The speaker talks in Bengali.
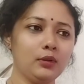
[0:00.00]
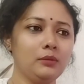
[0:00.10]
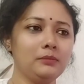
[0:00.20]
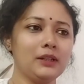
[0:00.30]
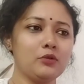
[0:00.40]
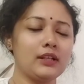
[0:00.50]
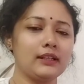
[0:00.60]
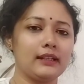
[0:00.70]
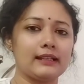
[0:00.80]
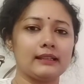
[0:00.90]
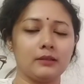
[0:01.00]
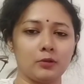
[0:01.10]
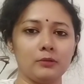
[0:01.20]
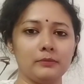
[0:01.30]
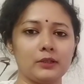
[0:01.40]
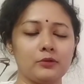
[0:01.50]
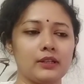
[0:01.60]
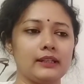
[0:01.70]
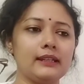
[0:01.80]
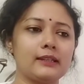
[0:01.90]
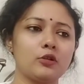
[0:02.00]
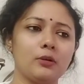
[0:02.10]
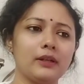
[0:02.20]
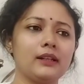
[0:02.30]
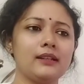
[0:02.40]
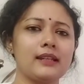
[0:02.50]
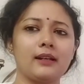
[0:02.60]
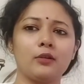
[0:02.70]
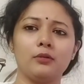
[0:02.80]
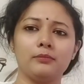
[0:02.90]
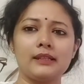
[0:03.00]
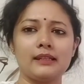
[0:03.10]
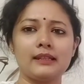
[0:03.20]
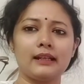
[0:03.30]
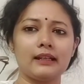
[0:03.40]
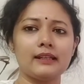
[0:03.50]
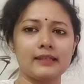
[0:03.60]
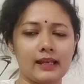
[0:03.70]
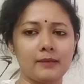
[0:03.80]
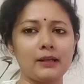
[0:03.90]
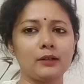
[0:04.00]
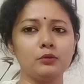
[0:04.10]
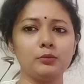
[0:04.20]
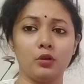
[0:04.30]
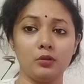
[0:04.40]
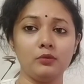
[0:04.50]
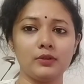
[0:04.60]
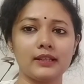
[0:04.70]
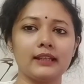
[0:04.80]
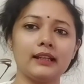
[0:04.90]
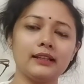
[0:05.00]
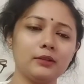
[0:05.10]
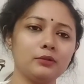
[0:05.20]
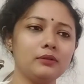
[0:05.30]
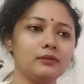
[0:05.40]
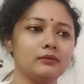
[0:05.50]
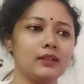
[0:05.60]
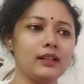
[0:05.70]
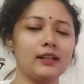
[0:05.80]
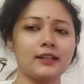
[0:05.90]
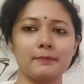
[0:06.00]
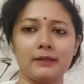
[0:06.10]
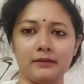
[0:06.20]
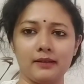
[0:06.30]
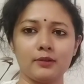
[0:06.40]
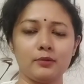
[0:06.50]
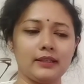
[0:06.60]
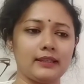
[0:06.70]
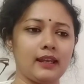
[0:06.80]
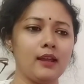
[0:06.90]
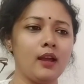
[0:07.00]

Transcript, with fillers: কম মানুষেরই কম মানুষেরই যে সবারই যারা কম বেশি ঢাকায় যায় বা খুব কমও যায় তাদেরও এই এক্সপেরিয়েন্স হয়েছে